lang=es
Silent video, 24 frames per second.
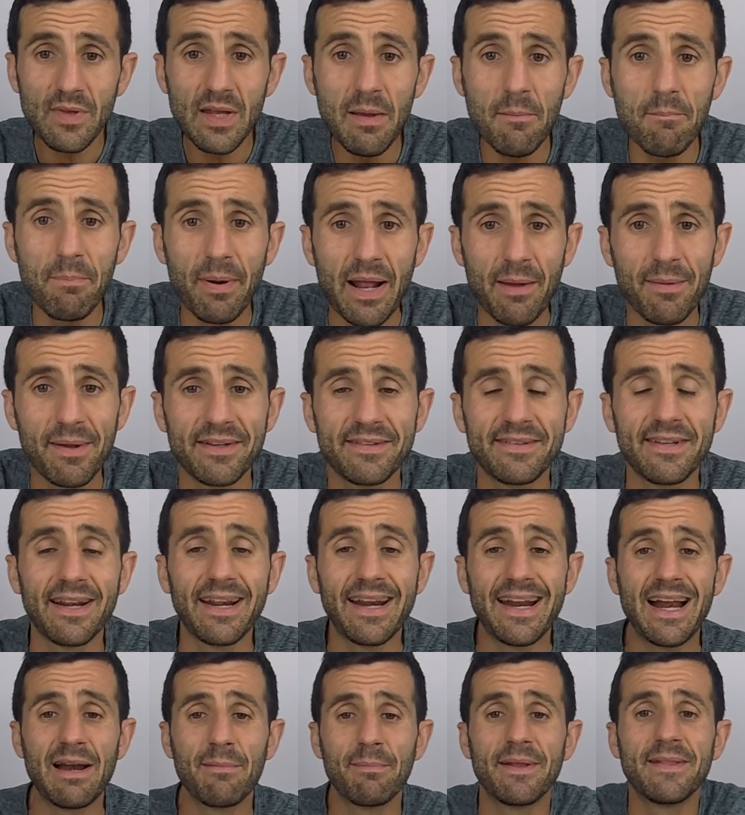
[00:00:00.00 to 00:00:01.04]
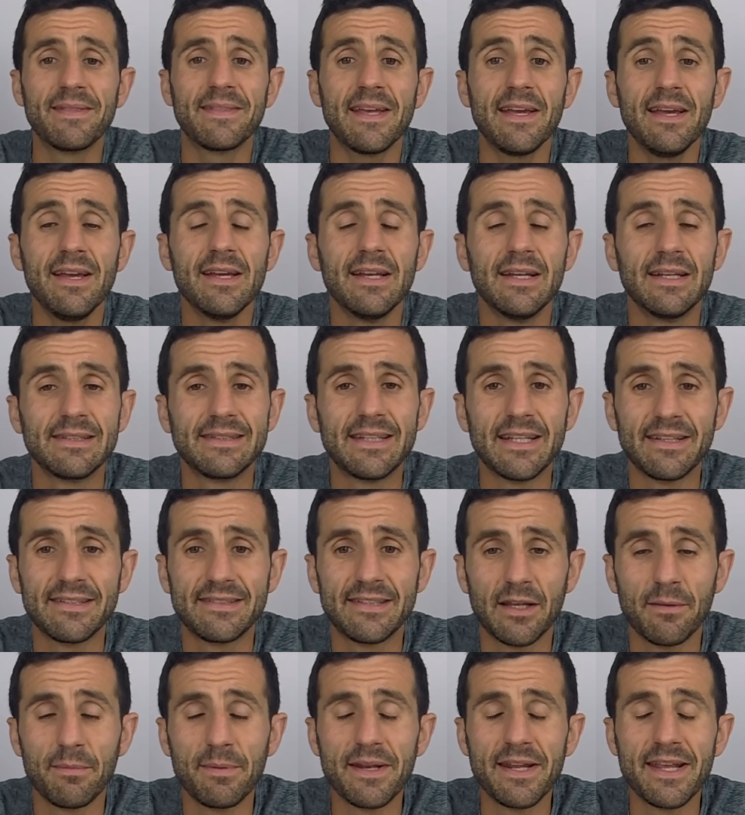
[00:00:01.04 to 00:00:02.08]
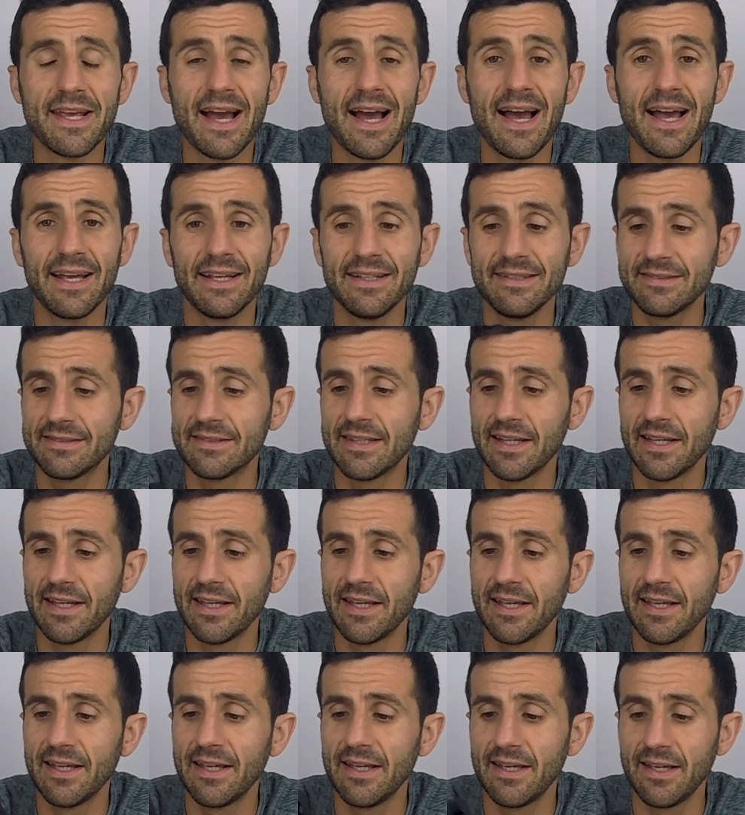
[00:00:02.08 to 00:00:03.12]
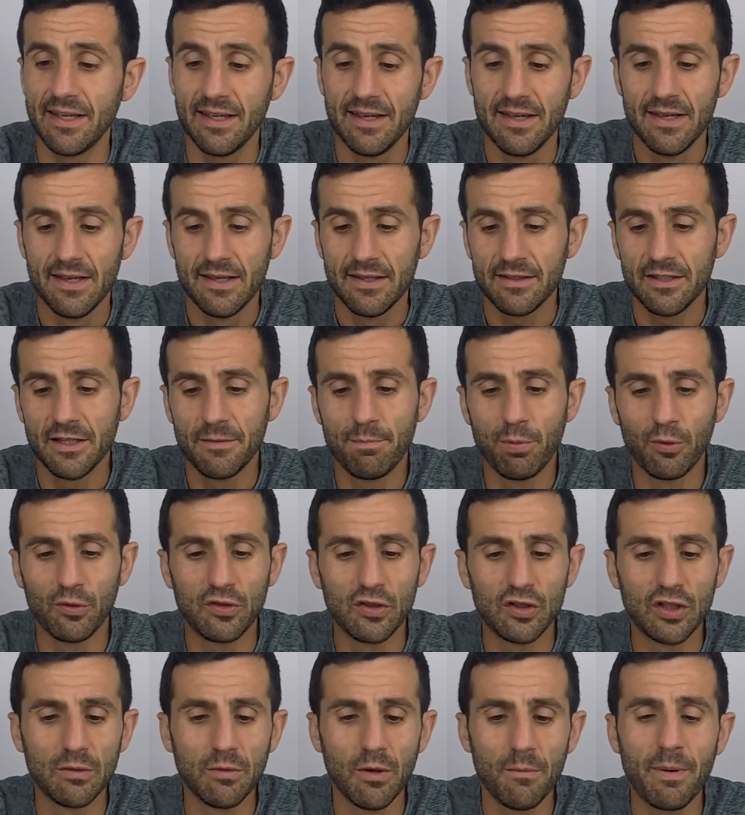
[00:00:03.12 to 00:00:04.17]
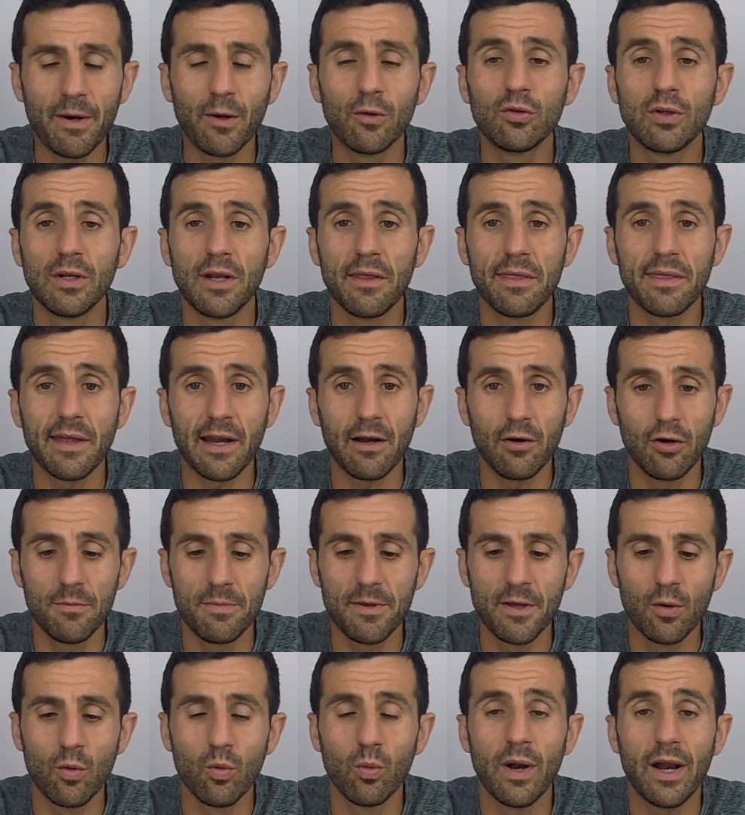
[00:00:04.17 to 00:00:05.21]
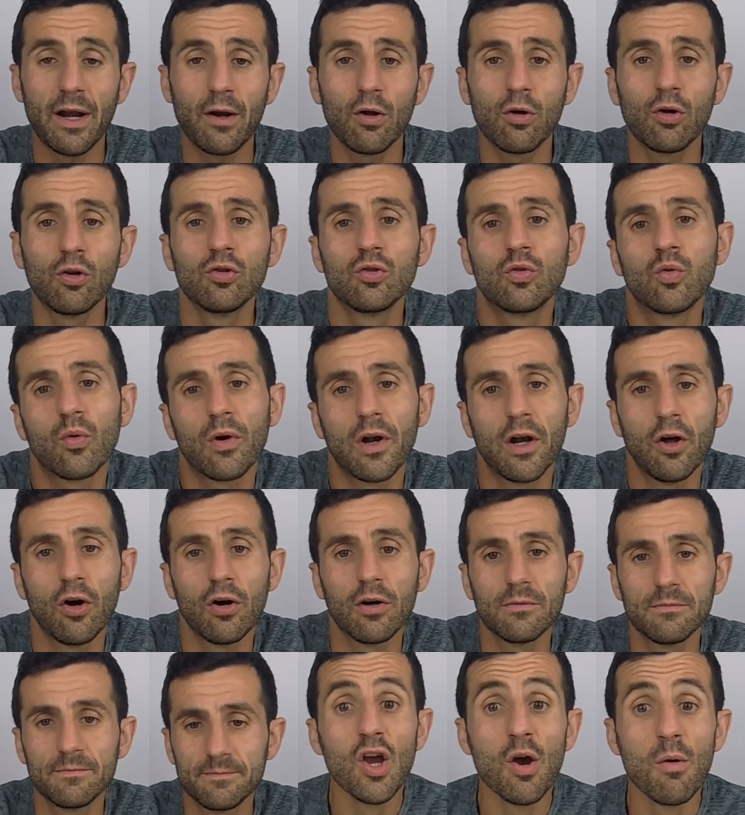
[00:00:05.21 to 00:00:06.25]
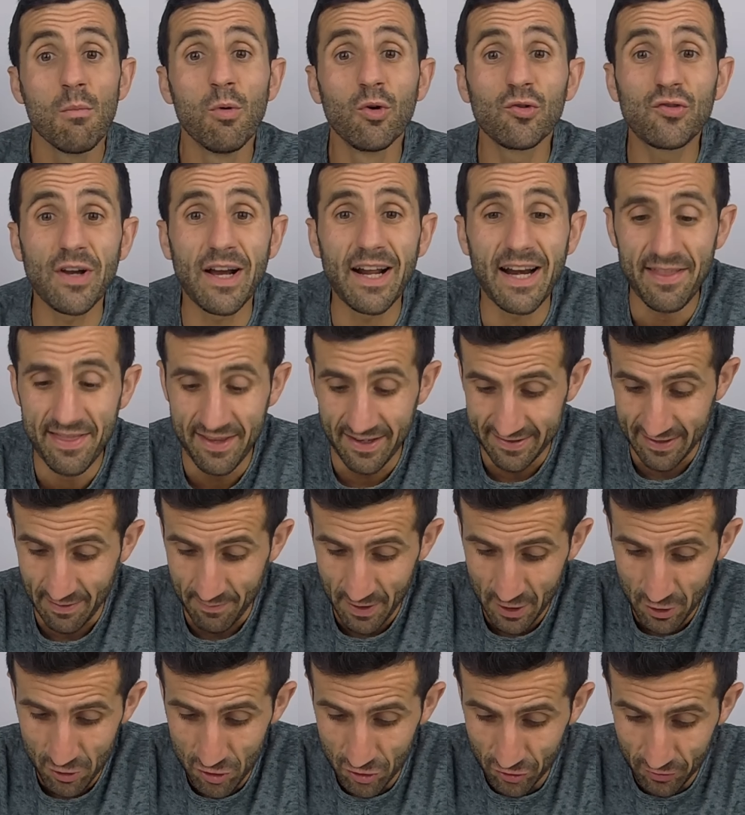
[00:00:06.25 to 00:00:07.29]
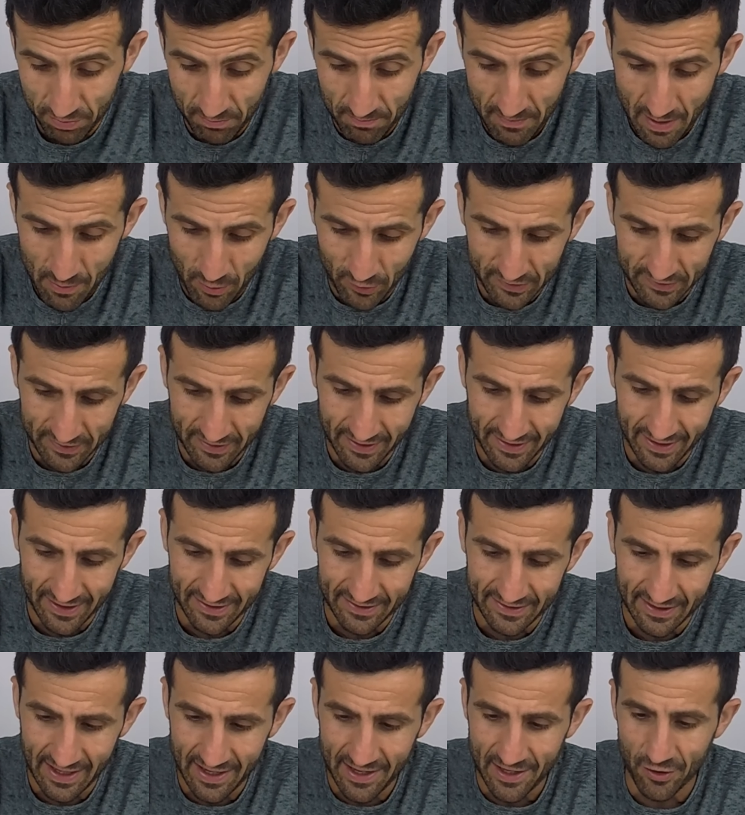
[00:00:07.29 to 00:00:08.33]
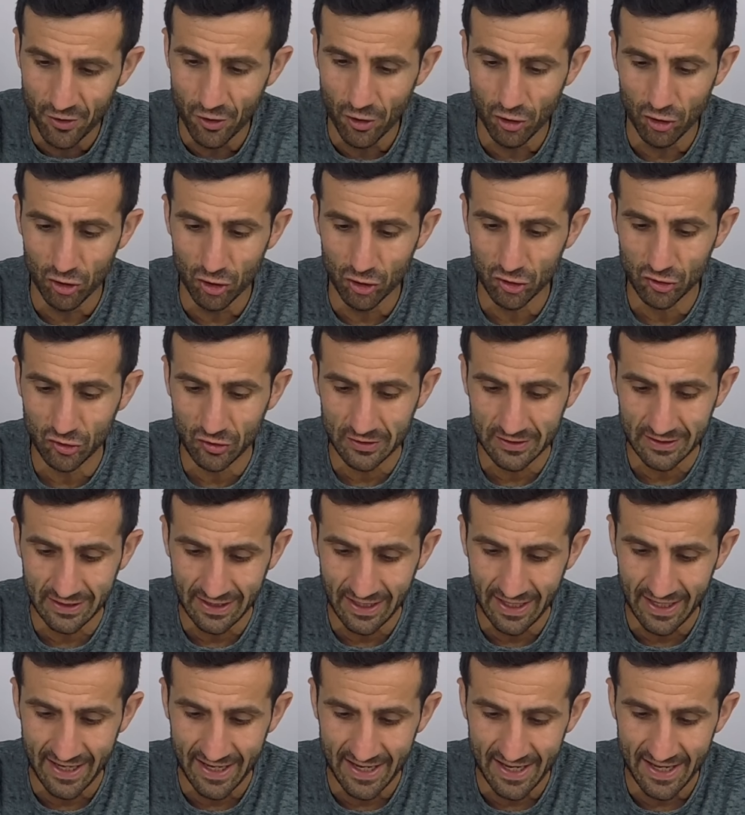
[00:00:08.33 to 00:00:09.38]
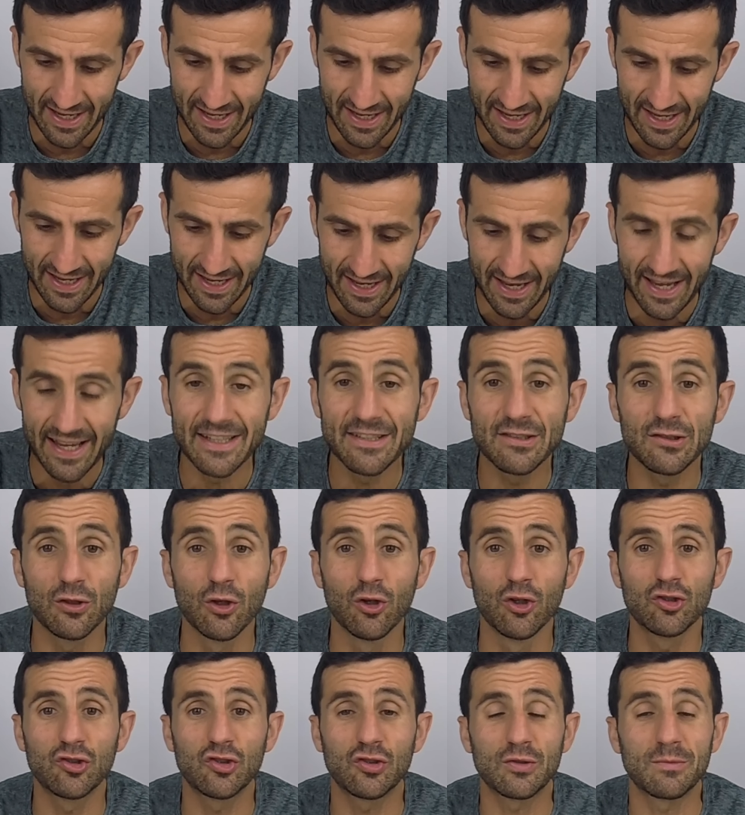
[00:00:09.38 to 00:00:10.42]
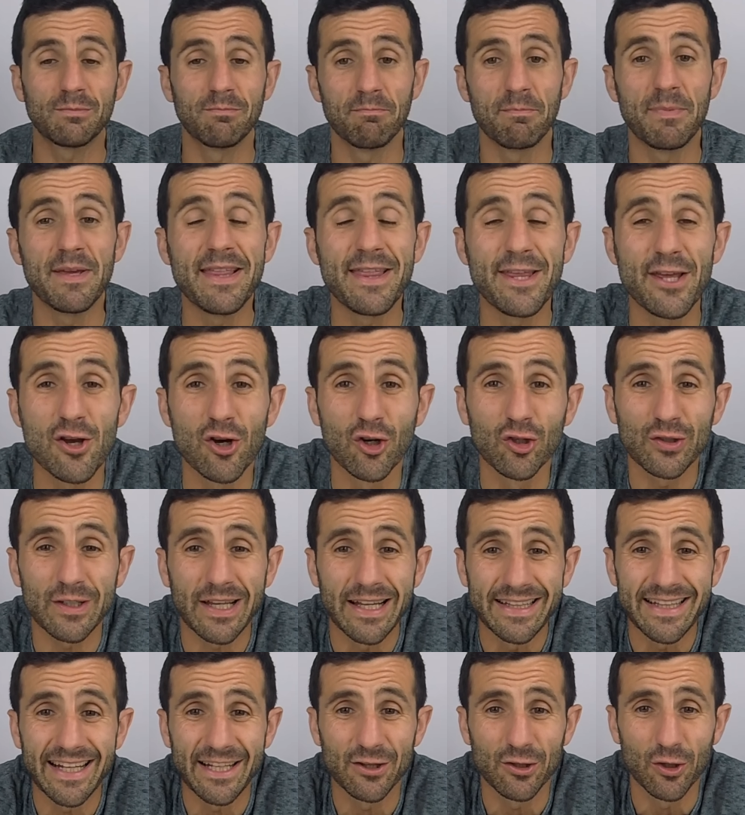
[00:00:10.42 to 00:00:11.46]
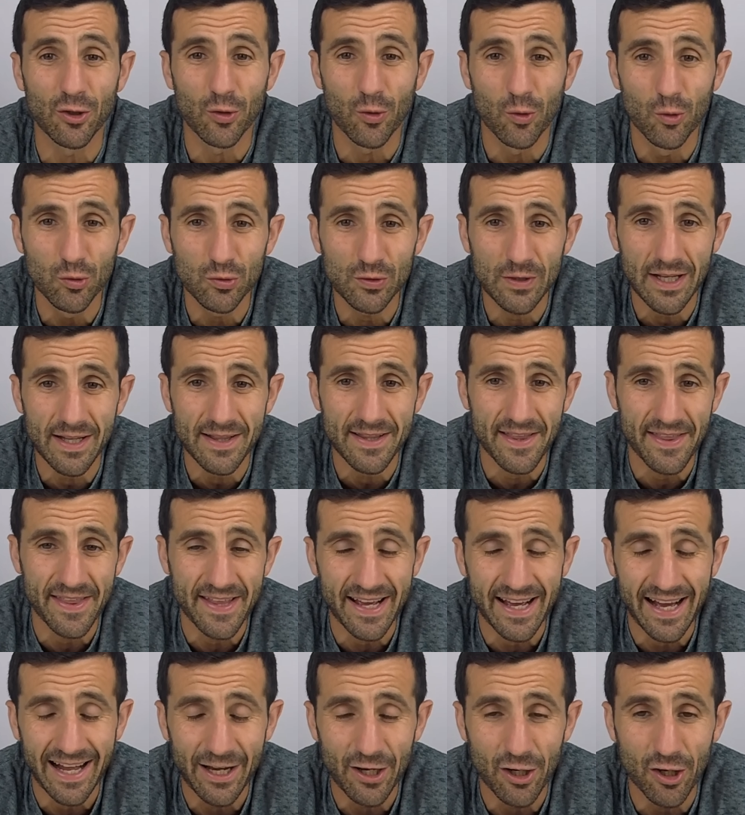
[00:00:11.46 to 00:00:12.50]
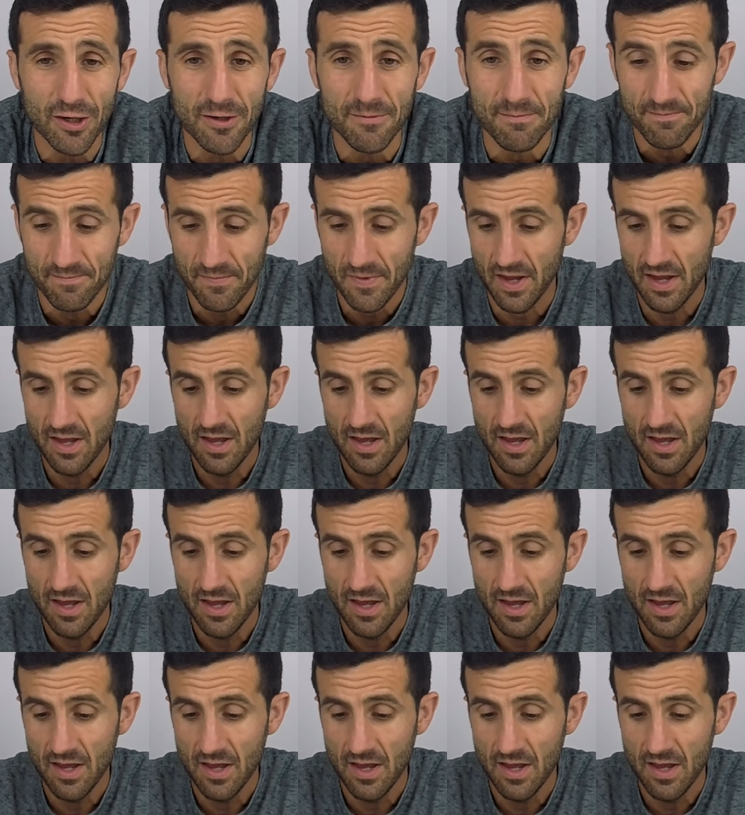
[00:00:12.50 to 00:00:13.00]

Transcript: para ver si realmente te serviría este dispositivo para utilizarlo y vincularlo con tu reloj. Muchas gracias amigos, vamos a seguir trayendo eh, estos vídeos que tanto os gustan de Decathlon